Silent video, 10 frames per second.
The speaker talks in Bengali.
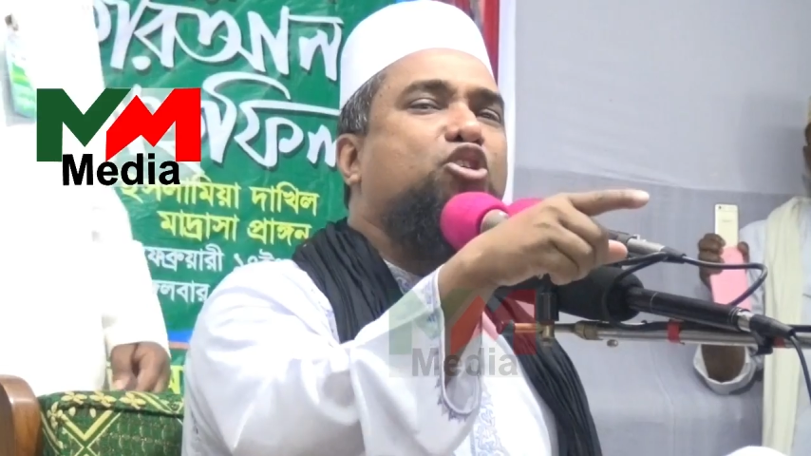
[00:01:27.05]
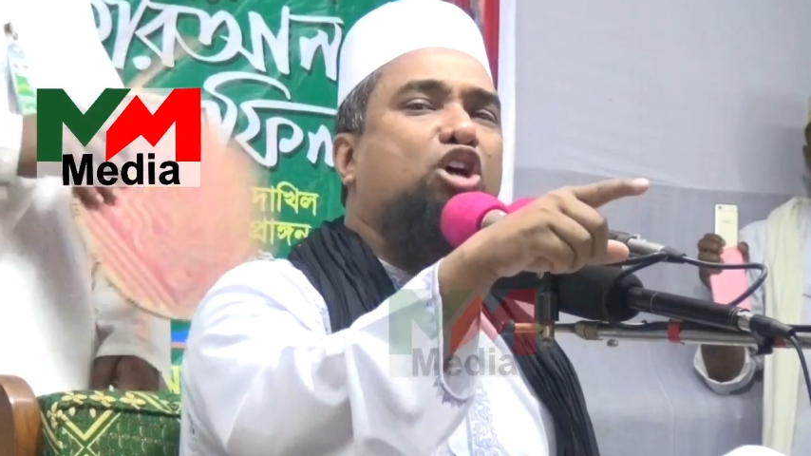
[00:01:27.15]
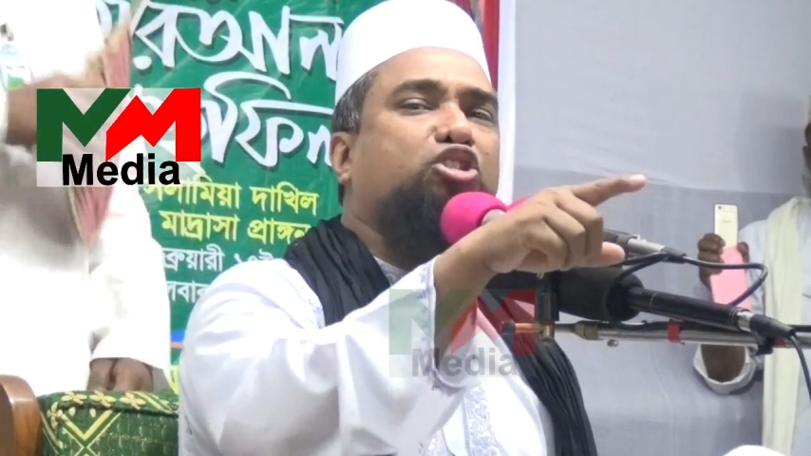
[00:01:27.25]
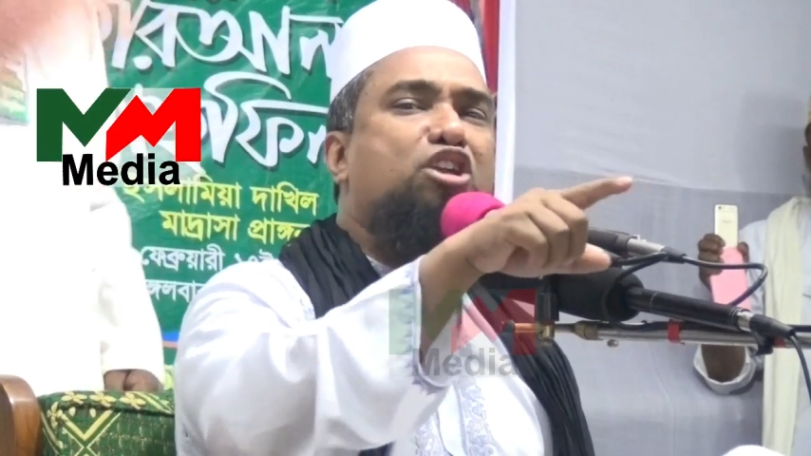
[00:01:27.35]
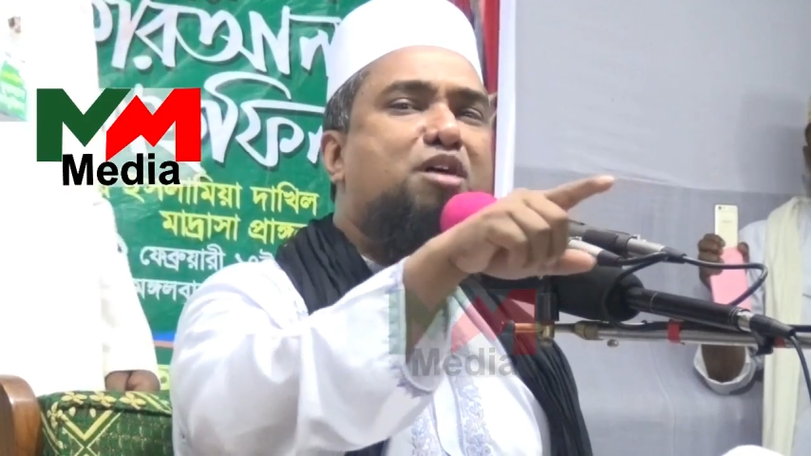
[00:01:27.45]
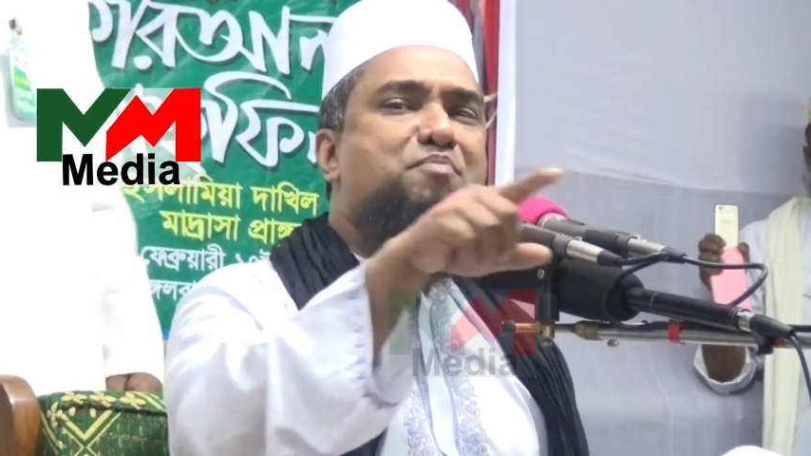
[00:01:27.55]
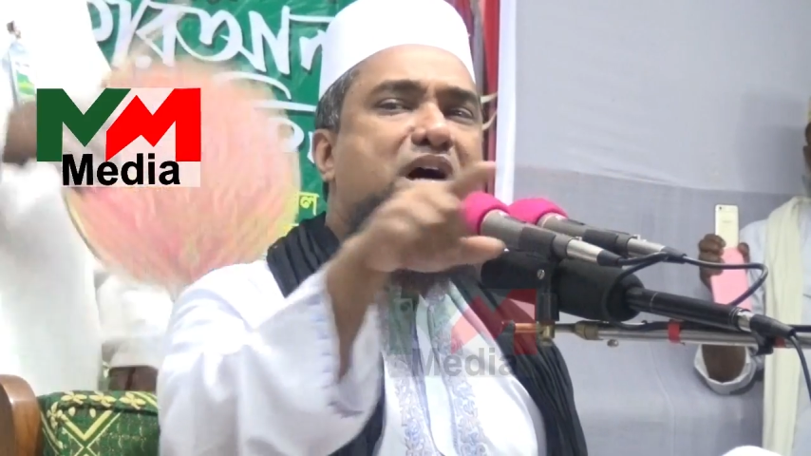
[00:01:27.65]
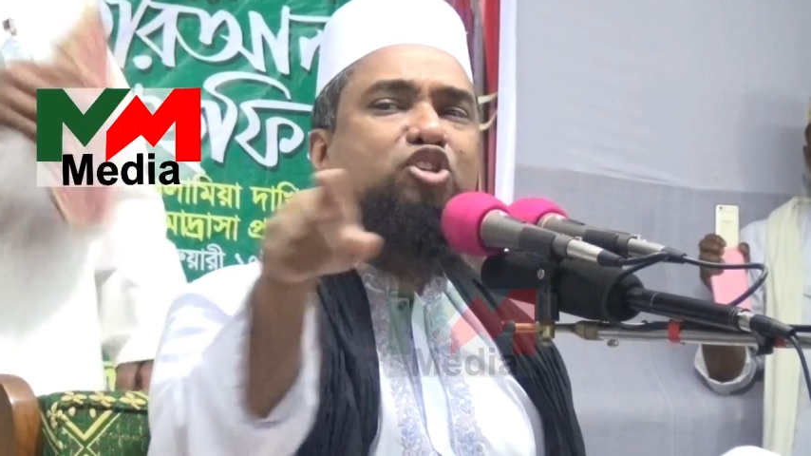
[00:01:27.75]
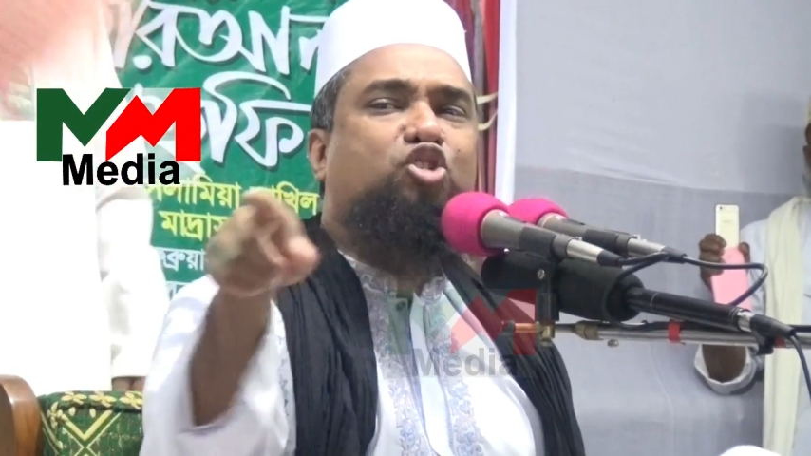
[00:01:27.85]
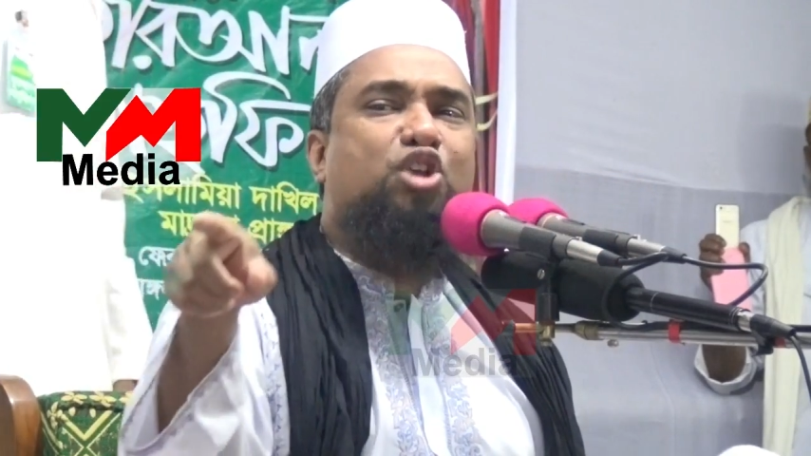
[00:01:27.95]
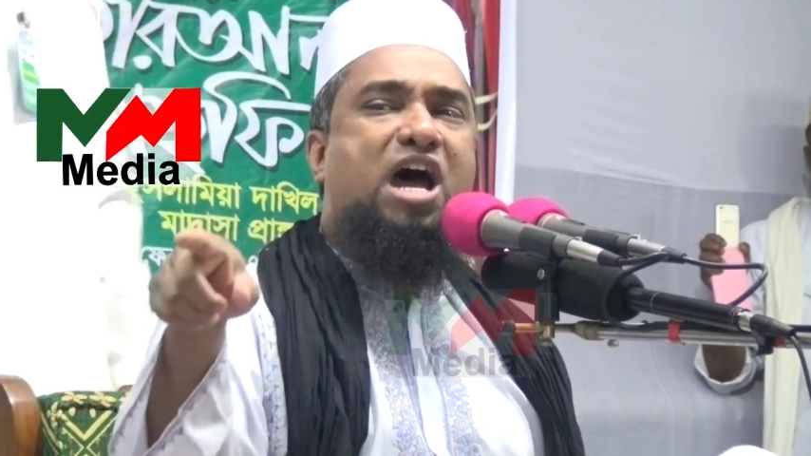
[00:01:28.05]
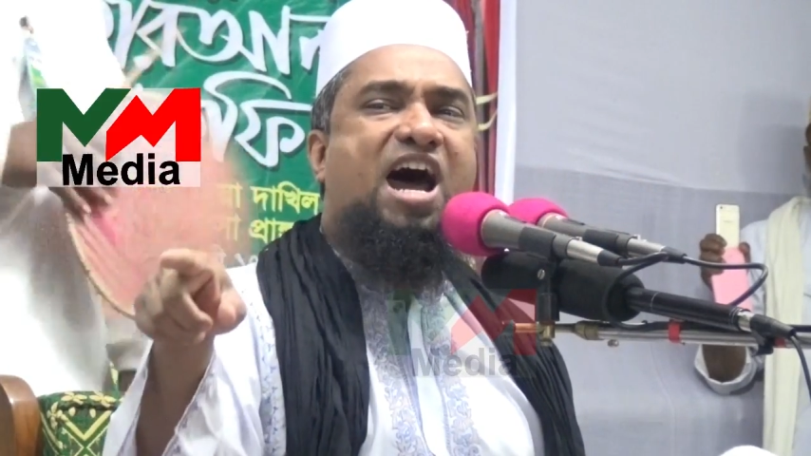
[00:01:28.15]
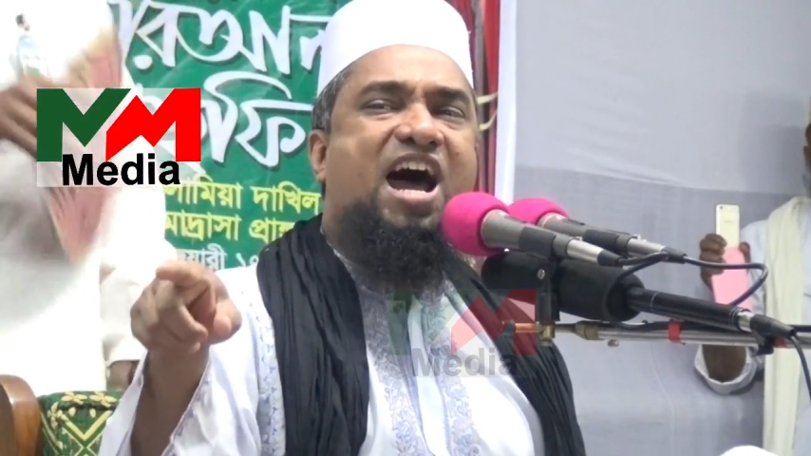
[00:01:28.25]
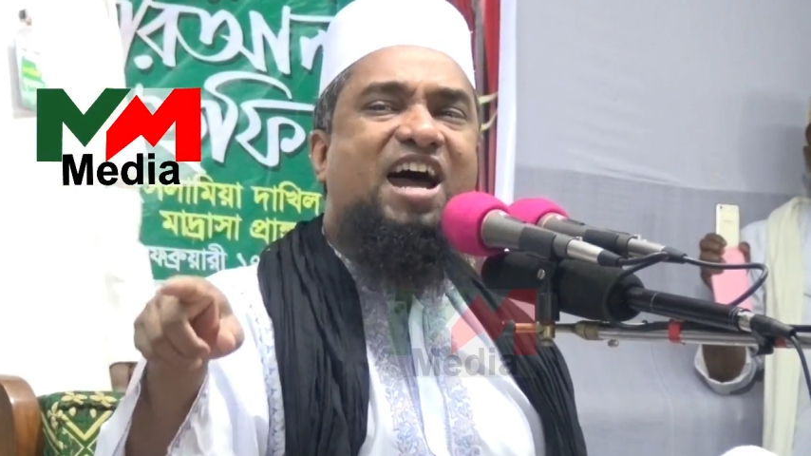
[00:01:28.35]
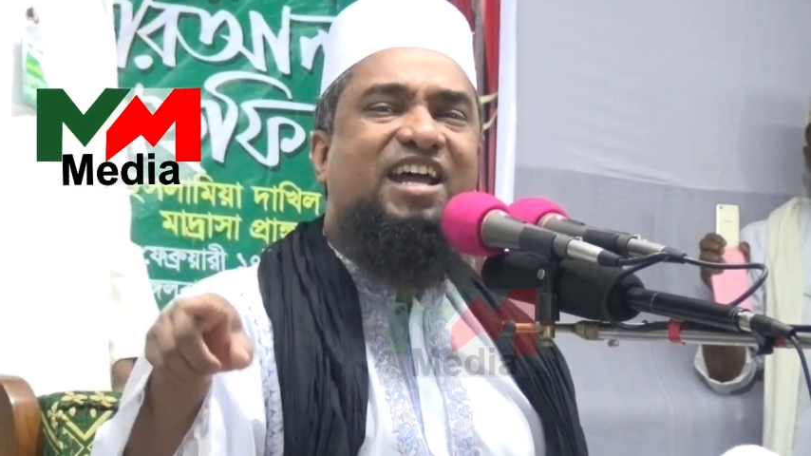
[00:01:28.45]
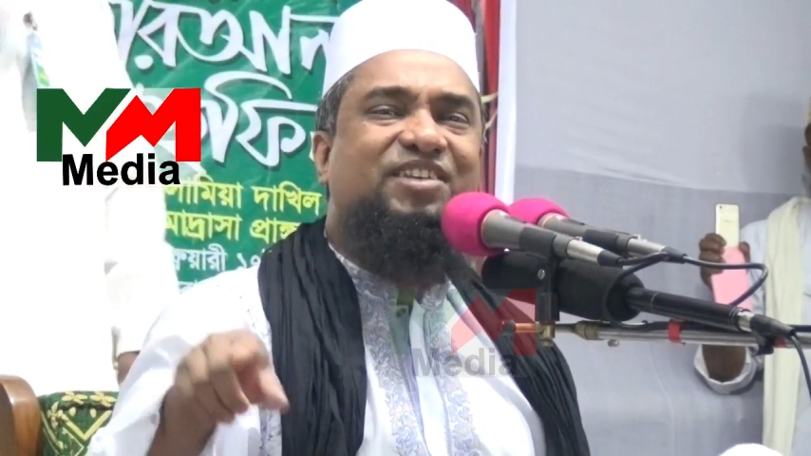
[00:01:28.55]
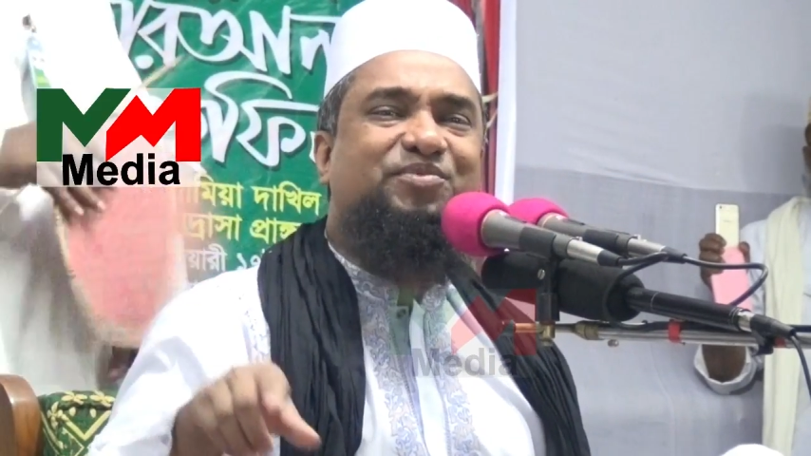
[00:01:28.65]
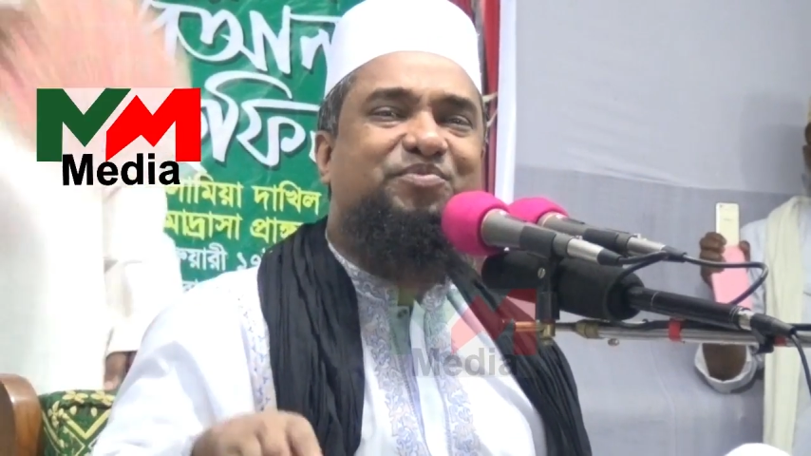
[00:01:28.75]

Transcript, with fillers: কত নম্বর সুরায়